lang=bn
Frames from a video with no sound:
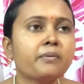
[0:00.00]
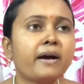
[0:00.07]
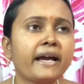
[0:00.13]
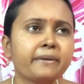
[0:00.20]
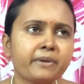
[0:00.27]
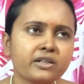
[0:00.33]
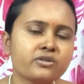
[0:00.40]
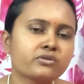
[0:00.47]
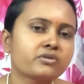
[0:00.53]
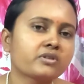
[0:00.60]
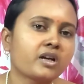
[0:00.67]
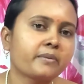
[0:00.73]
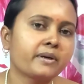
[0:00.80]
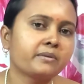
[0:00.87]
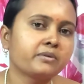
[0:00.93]
ফাইবারযুক্ত
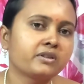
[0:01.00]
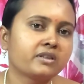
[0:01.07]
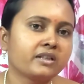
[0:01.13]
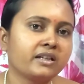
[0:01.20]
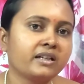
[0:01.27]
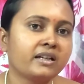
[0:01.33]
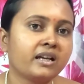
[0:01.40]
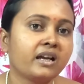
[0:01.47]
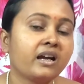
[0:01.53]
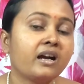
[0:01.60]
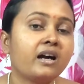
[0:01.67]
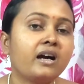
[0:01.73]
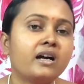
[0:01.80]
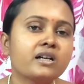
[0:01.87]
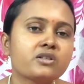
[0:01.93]
খাবার বলতে
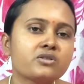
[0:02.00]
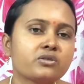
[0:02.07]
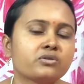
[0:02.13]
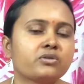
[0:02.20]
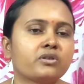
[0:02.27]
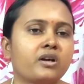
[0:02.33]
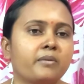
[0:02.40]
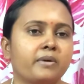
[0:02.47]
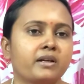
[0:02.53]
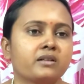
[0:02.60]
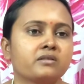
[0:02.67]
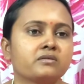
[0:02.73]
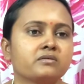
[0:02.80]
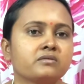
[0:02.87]
আঁশযুক্ত খাবার